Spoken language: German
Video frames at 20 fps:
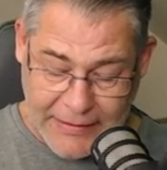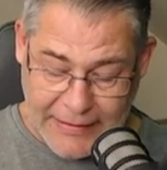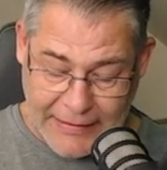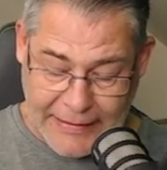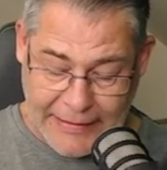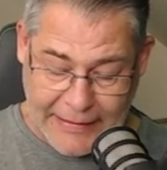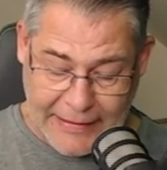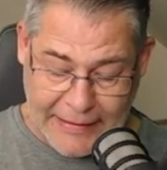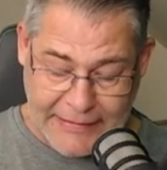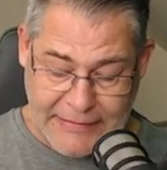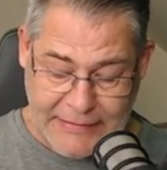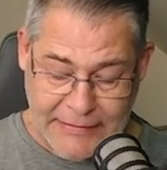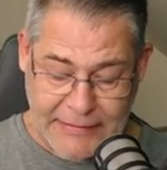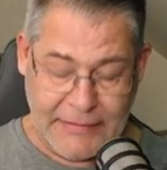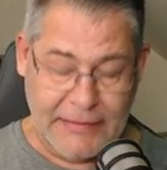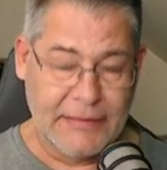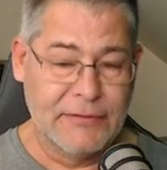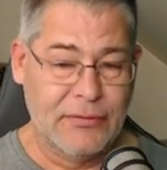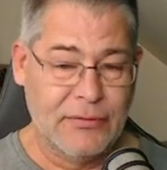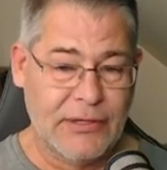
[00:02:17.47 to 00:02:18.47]
er hatte
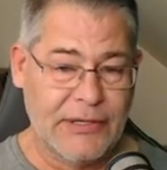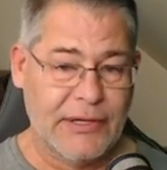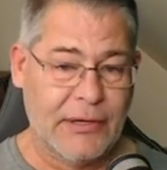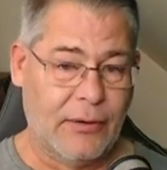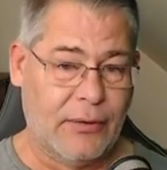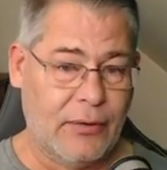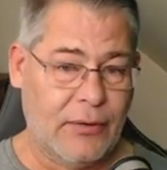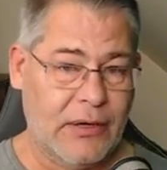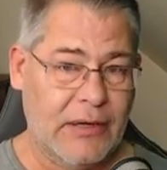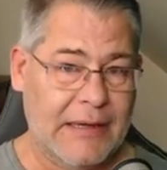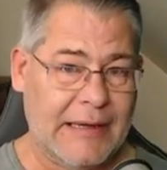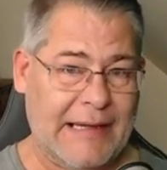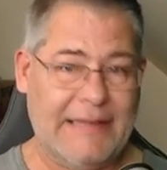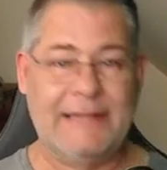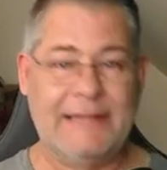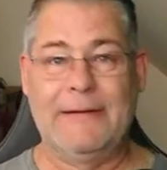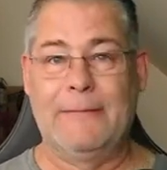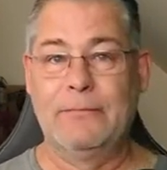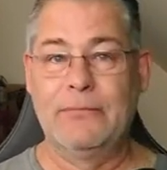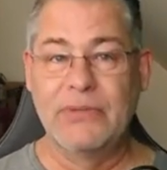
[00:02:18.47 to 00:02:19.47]
natürlich auch
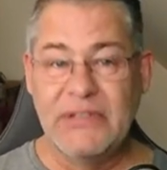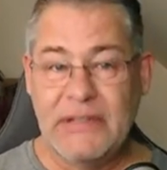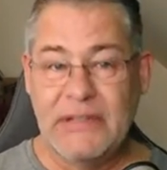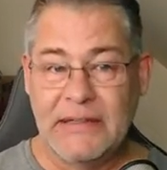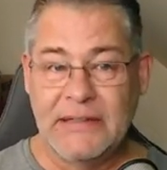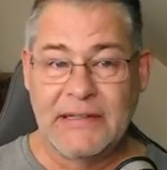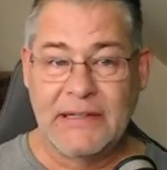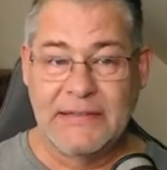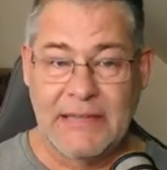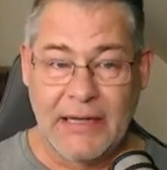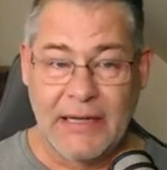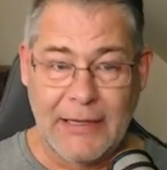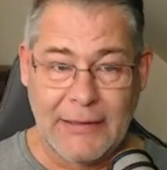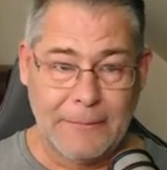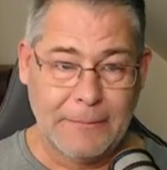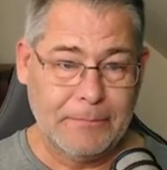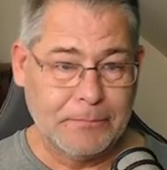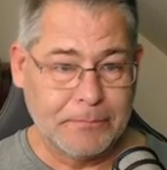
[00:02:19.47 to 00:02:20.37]
recht. Muss ich ganz klar sagen.